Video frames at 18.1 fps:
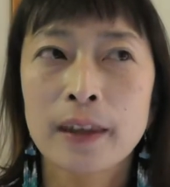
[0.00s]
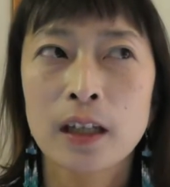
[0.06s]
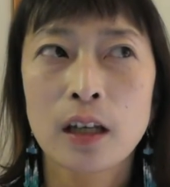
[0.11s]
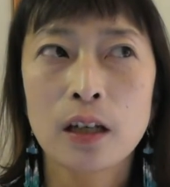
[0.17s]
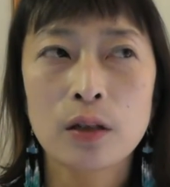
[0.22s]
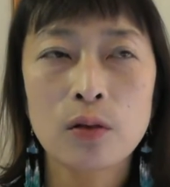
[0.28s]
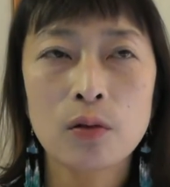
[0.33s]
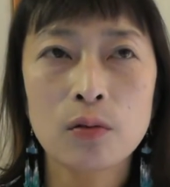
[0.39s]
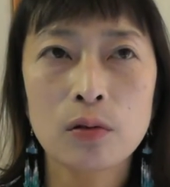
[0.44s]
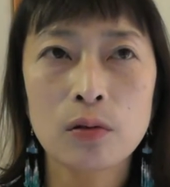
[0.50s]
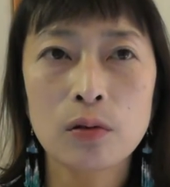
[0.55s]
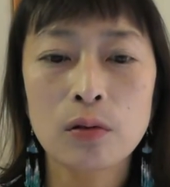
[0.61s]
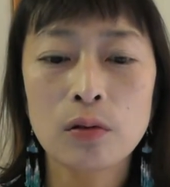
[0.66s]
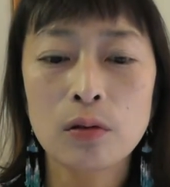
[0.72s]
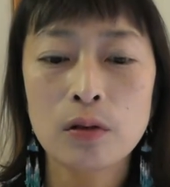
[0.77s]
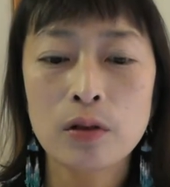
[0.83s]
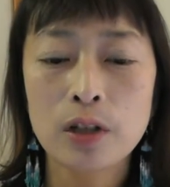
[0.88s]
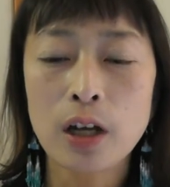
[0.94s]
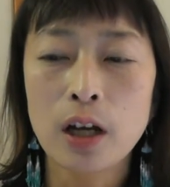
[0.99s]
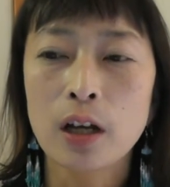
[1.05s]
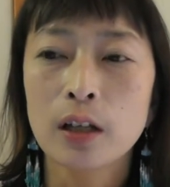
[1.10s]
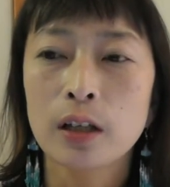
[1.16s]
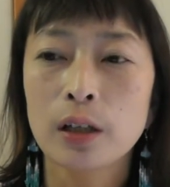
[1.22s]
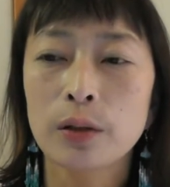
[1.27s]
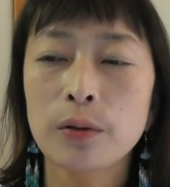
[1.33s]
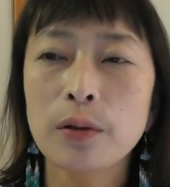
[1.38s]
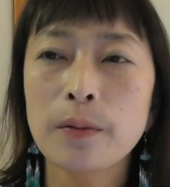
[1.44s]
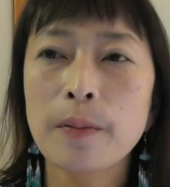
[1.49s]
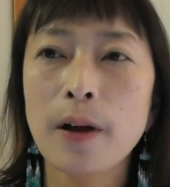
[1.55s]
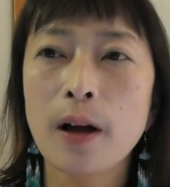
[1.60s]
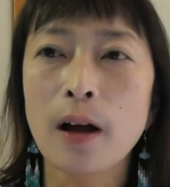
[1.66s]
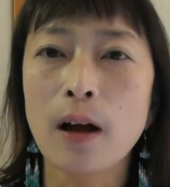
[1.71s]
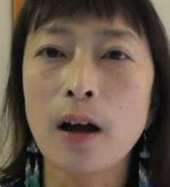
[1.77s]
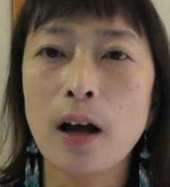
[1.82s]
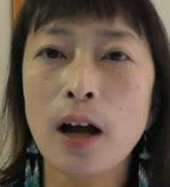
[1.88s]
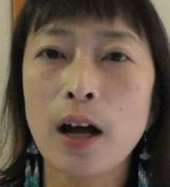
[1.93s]
結局じゃあ例え
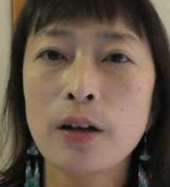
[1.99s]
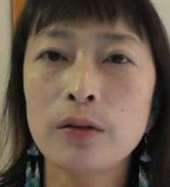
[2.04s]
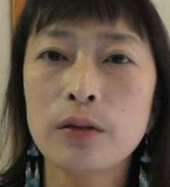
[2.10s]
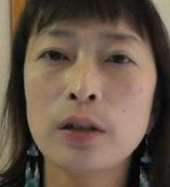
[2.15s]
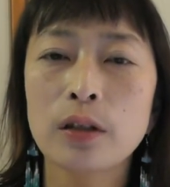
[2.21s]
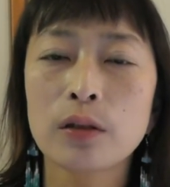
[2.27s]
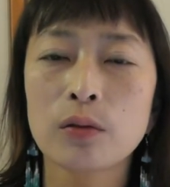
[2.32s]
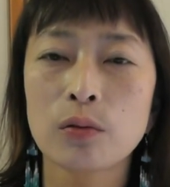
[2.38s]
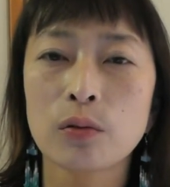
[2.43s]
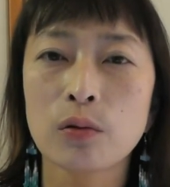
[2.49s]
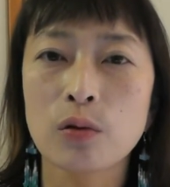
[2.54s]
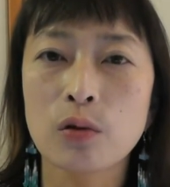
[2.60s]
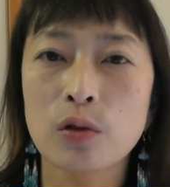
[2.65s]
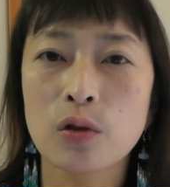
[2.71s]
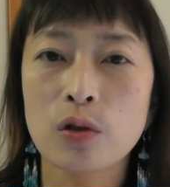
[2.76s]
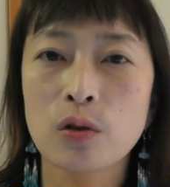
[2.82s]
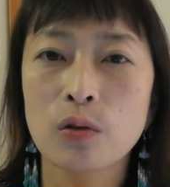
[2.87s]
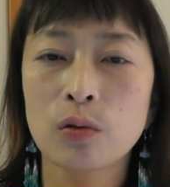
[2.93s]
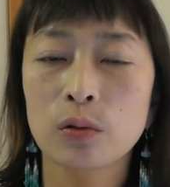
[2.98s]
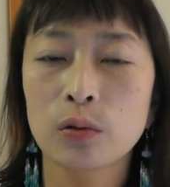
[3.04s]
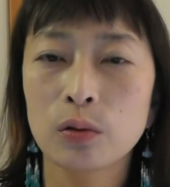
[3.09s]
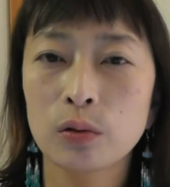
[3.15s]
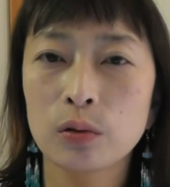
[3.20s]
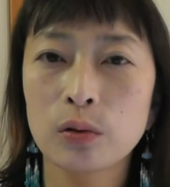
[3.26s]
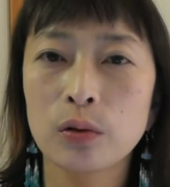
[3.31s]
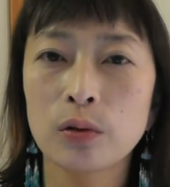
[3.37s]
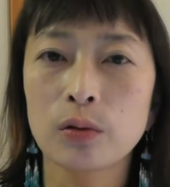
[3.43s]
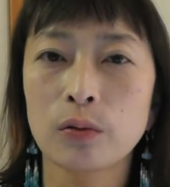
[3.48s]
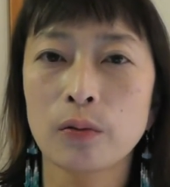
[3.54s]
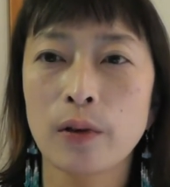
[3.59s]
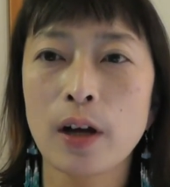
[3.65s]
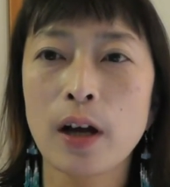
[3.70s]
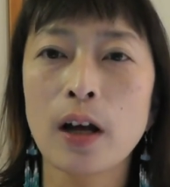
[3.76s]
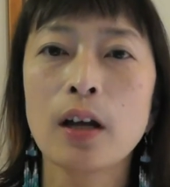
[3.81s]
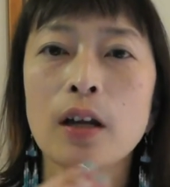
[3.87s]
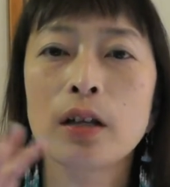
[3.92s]
ばある程度仕事っていうの
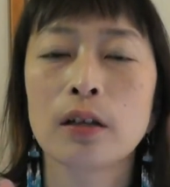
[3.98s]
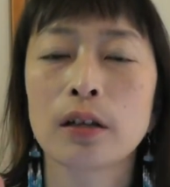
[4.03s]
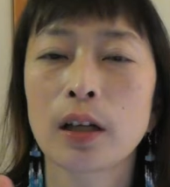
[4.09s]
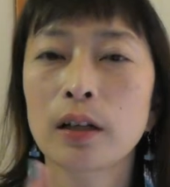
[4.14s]
は